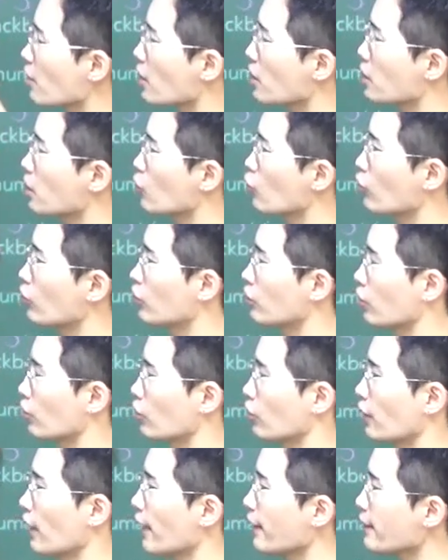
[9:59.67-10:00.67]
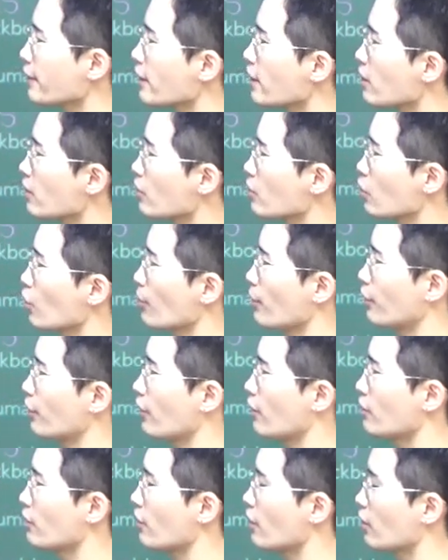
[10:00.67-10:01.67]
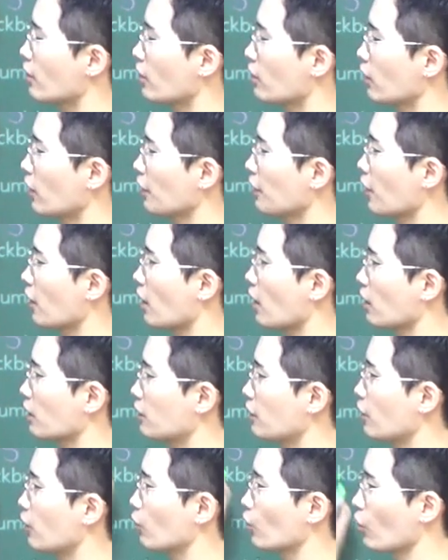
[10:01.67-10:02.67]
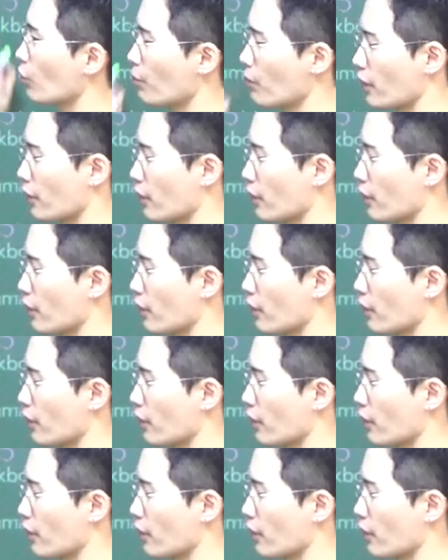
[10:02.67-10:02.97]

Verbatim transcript: 가지고 있는 어떤 한계점에 대해서 얘기를 하다가 그리 어떤